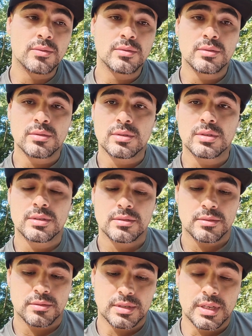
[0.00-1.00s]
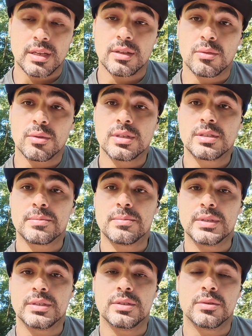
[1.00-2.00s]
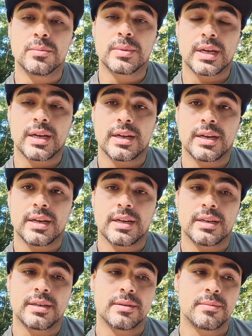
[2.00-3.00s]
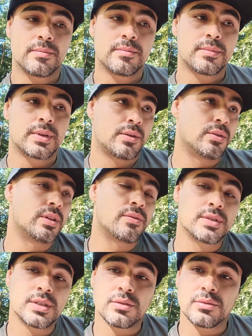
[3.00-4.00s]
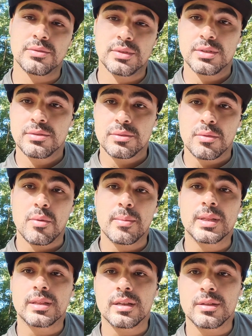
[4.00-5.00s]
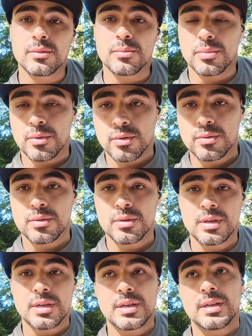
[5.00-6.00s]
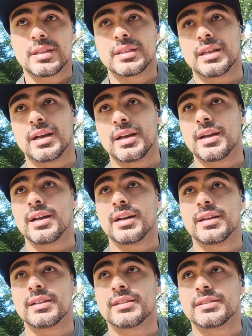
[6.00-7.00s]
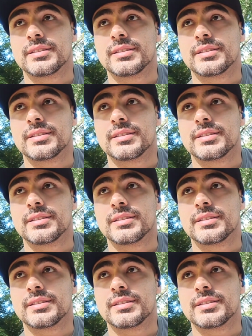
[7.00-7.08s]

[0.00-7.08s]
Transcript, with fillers: Um dos, dos seguidores pediu para eu estar tá fazendo um vídeo comentando um pouco da,